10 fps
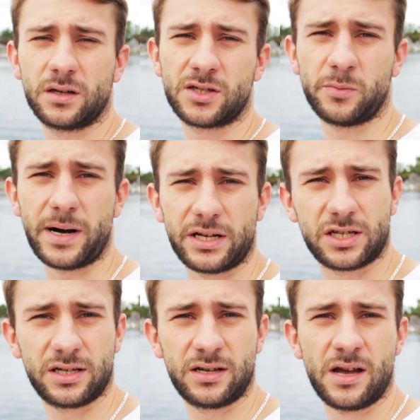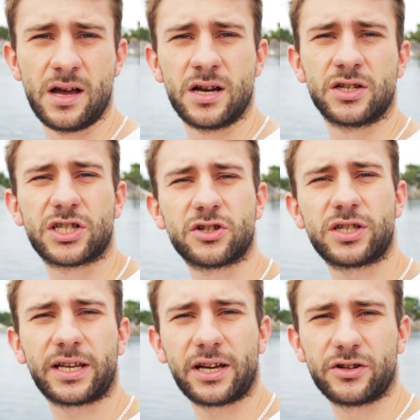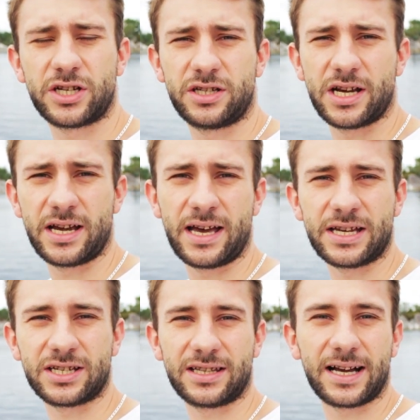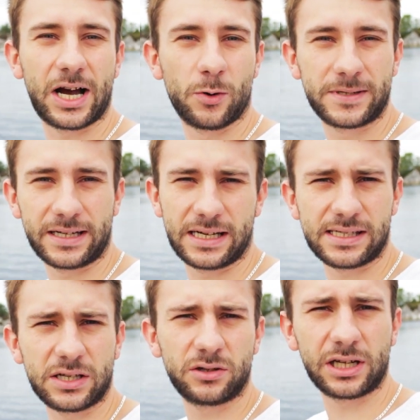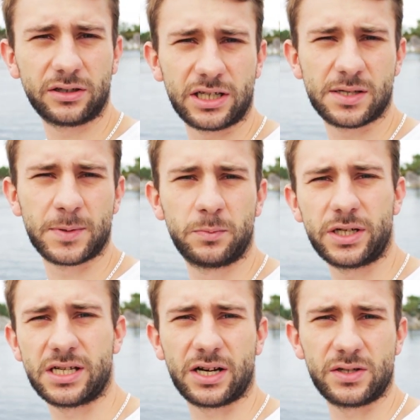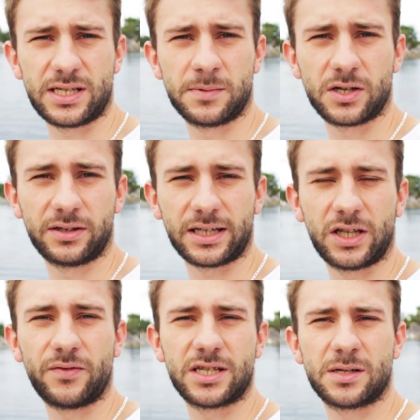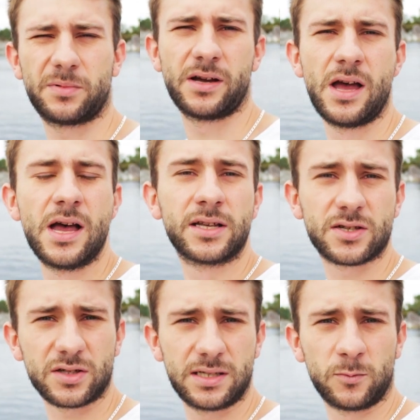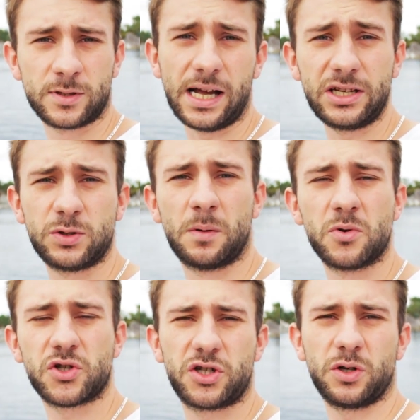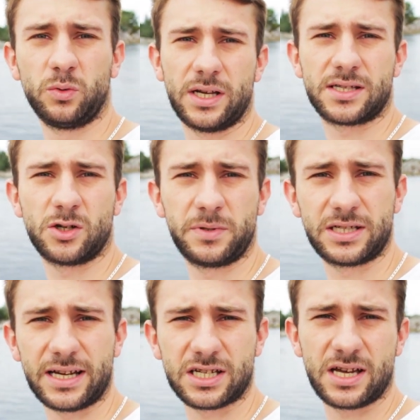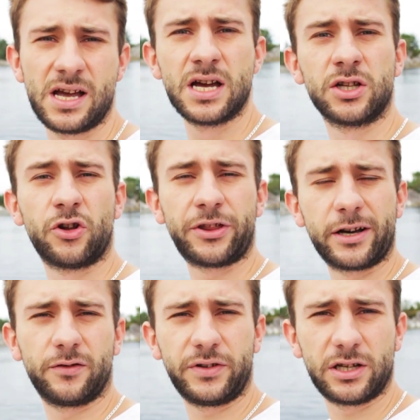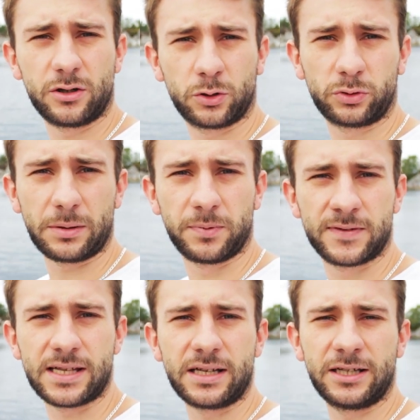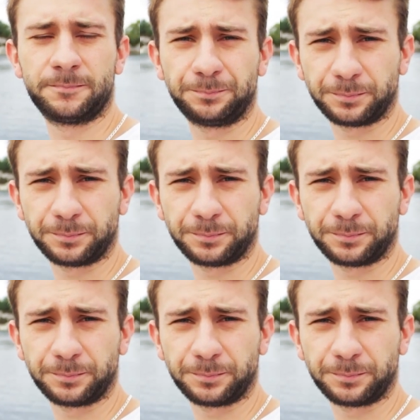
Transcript: zobaczy, że coś takiego się dzieje, że taka opcja jest. Ja do niego też spróbuję się jakoś z nim skontaktować, żeby coś z nim ustalić, bo może się uda zrobić tak, że do tego wideo, które powstanie,